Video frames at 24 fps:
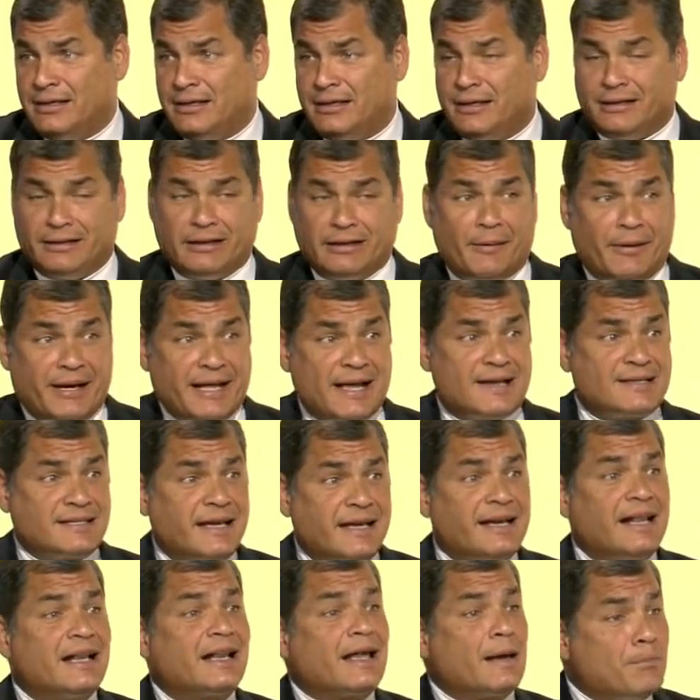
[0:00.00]
debería
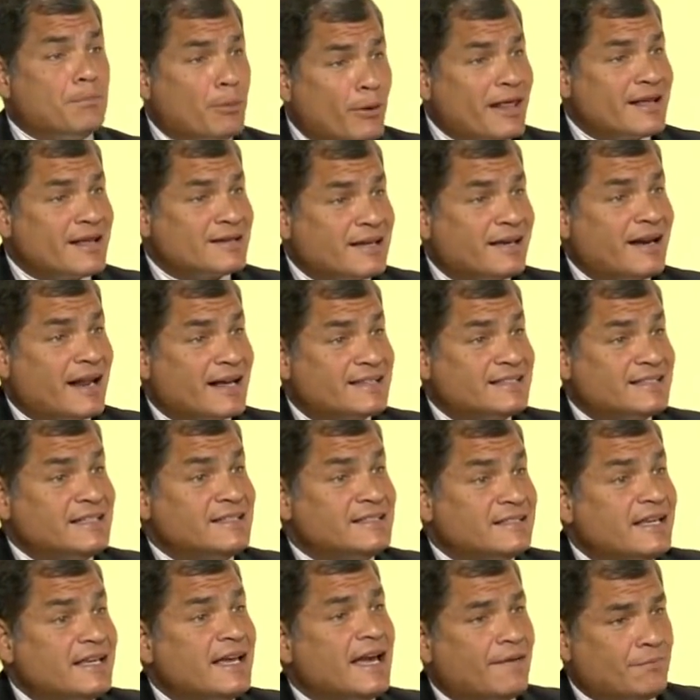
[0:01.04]
ser el que pueda seguir
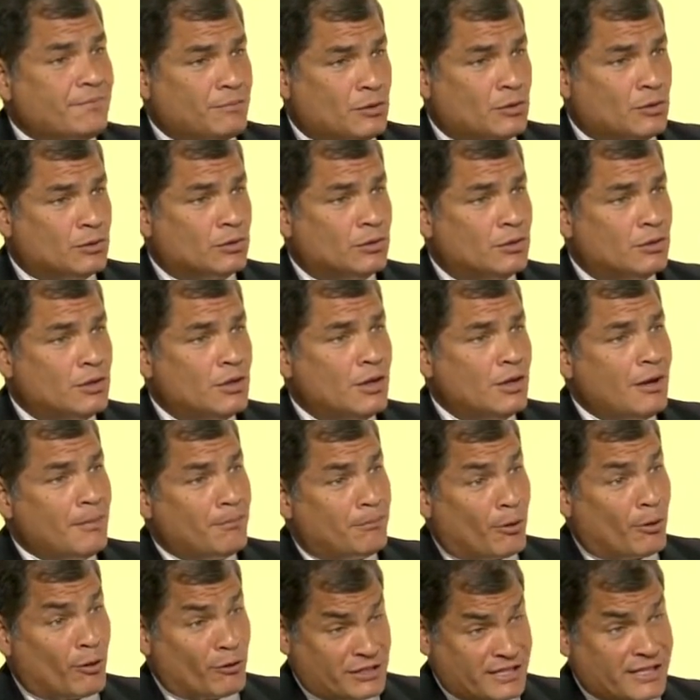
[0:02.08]
existiendo
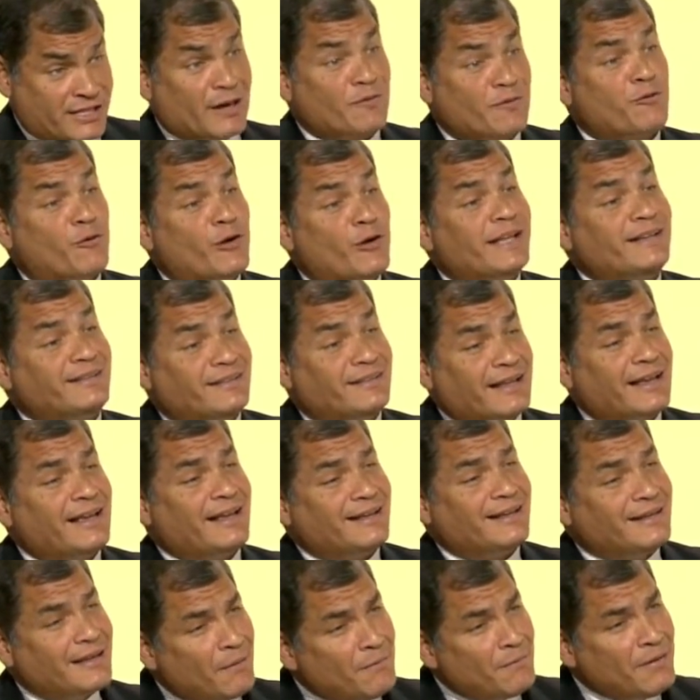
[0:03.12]
por ser
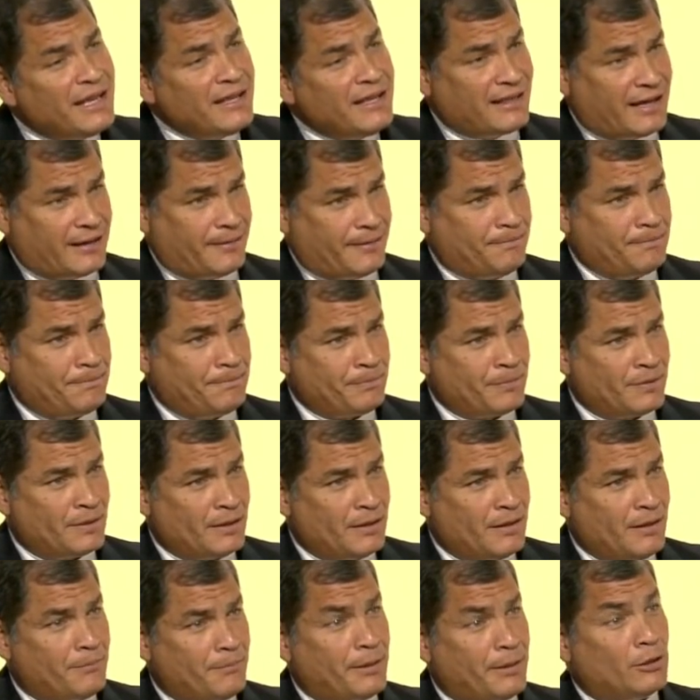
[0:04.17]
fuente de vida,
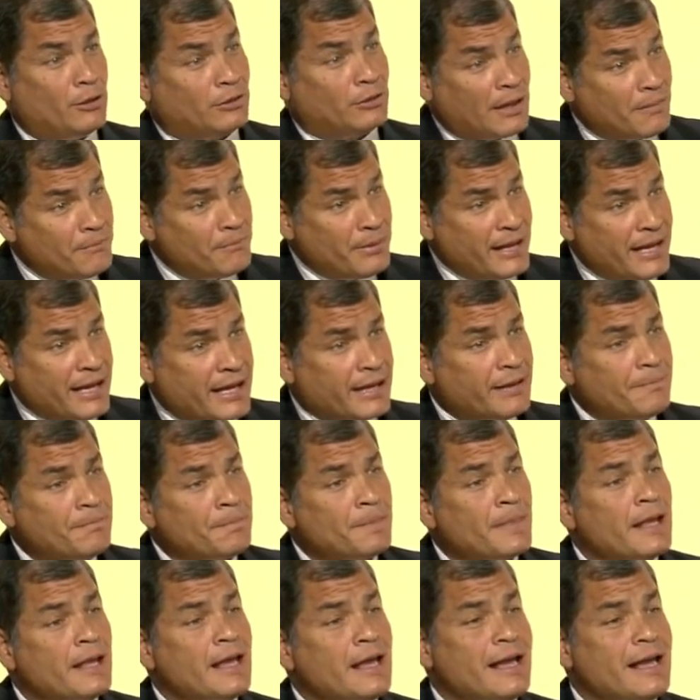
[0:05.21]
pero también
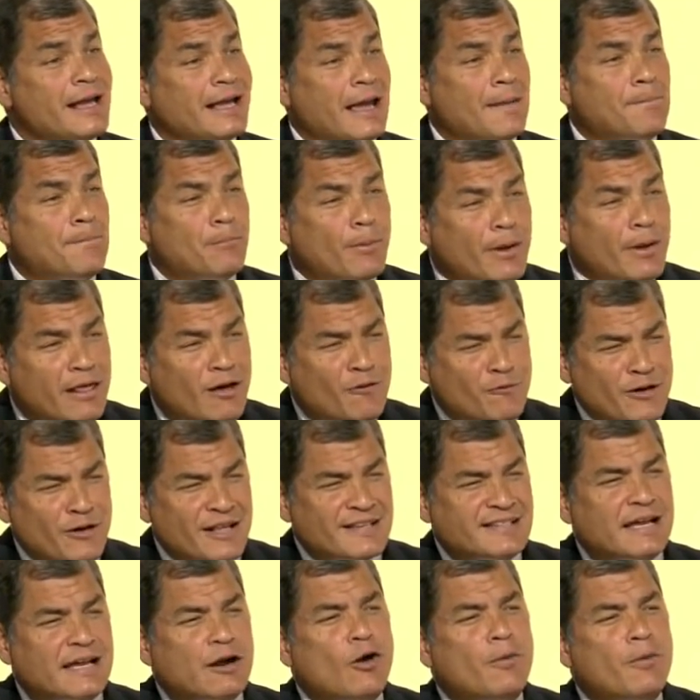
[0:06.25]
que pueda
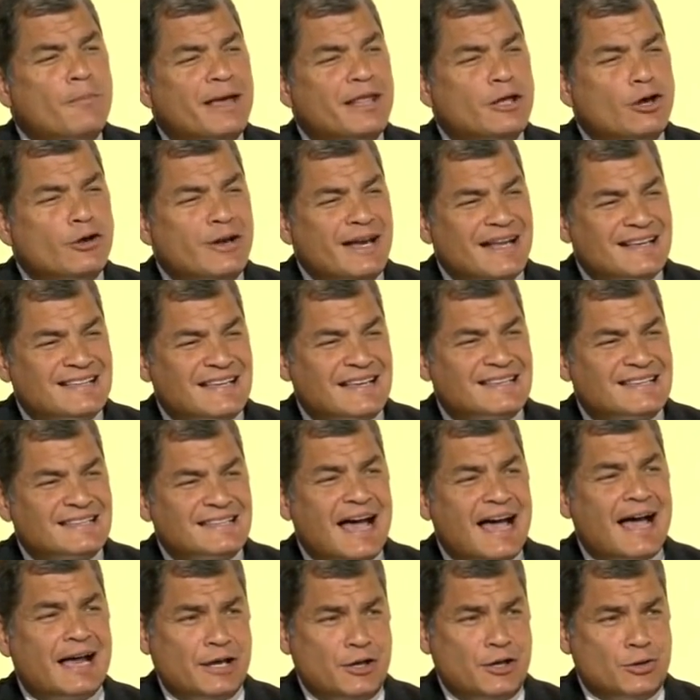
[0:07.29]
ofrecer los medios
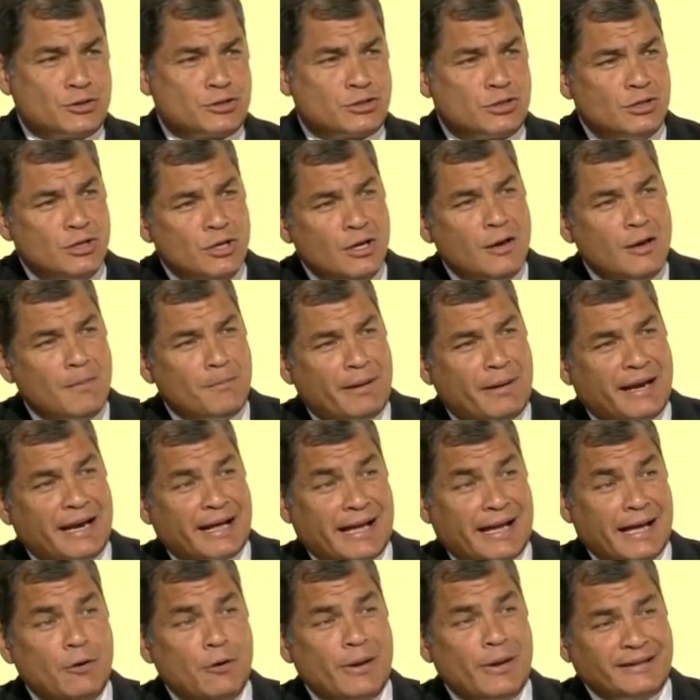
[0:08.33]
necesarios para
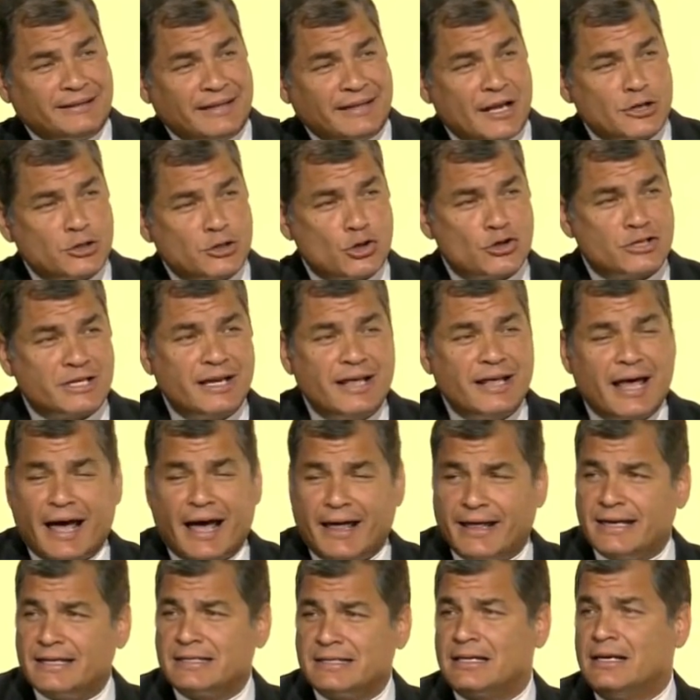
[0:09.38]
que nuestras
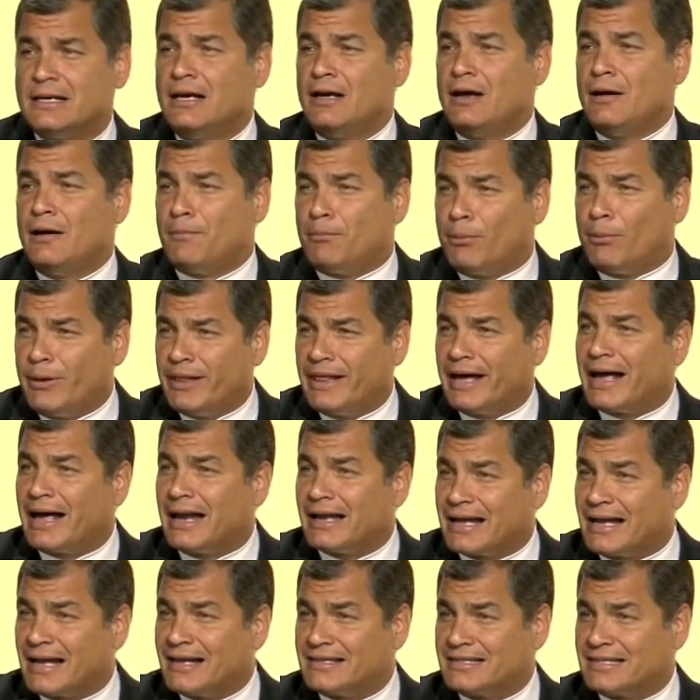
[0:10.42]
sociedades puedan
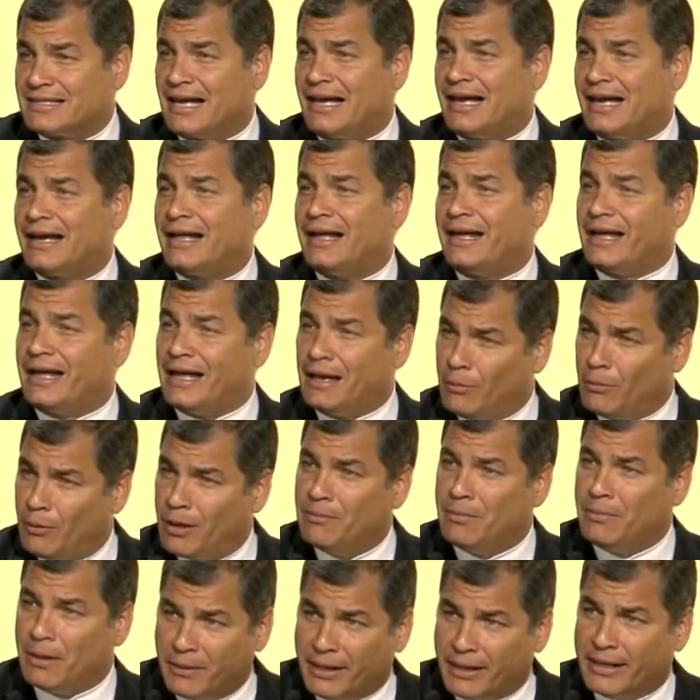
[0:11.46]
alcanzar el buen
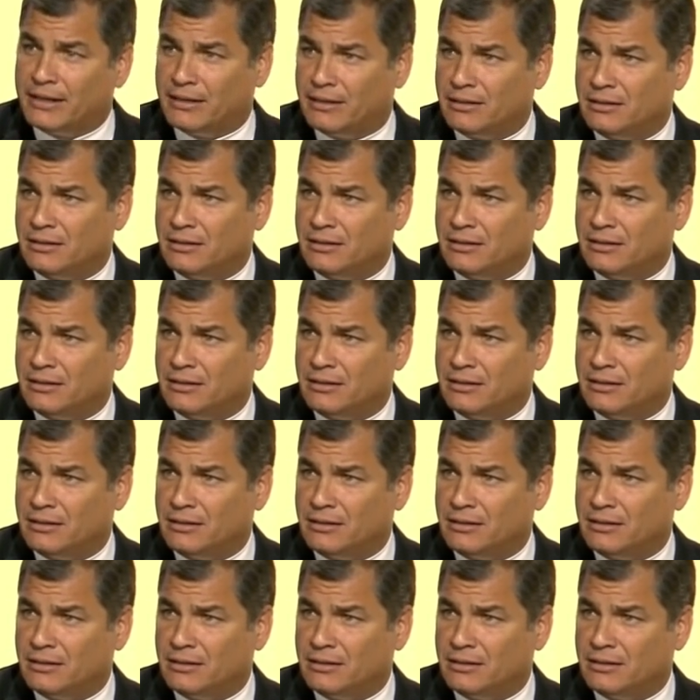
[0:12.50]
vivir.